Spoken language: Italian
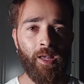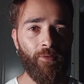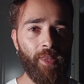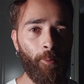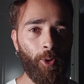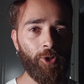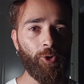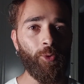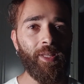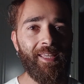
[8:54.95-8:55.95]
vediamo che ci
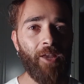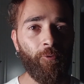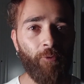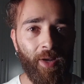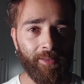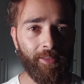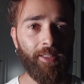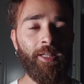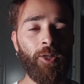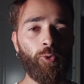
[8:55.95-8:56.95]
sono degli
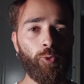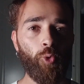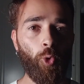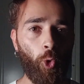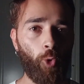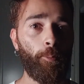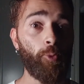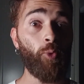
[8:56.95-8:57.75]
effetti sul suo corpo,